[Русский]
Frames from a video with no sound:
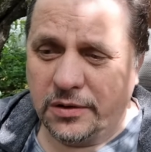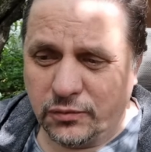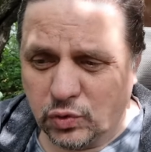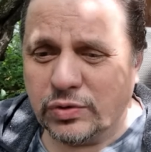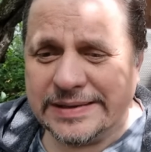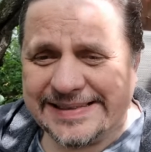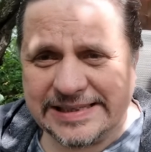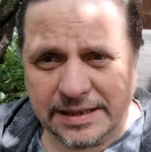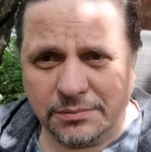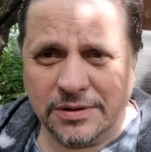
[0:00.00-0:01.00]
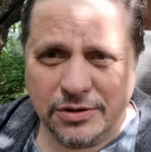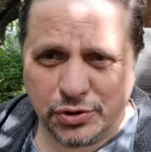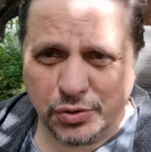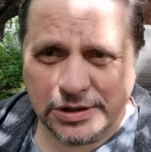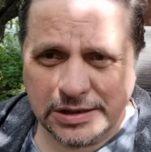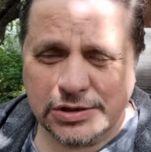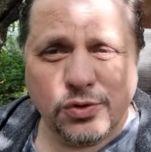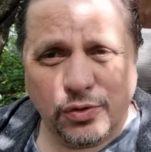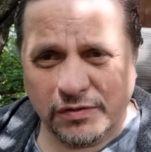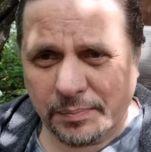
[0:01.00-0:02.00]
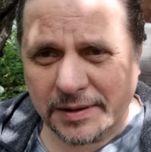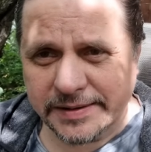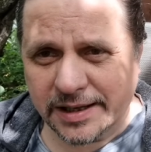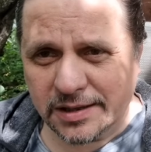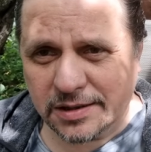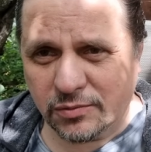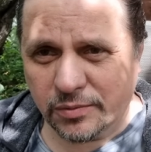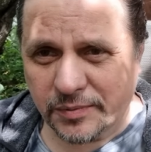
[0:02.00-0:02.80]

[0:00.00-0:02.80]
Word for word: ну, с тем, что есть, он выполняет его.